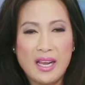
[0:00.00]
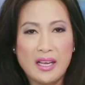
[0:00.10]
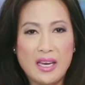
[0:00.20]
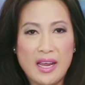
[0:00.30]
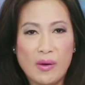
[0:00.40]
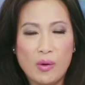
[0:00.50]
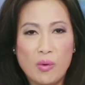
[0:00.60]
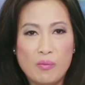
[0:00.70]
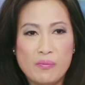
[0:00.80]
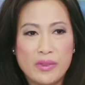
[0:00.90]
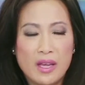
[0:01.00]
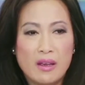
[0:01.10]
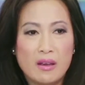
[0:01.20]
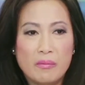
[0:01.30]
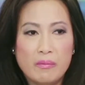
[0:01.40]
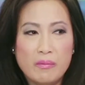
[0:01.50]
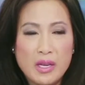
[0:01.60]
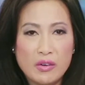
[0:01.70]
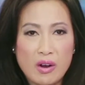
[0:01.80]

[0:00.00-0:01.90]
là khi nào cũng biết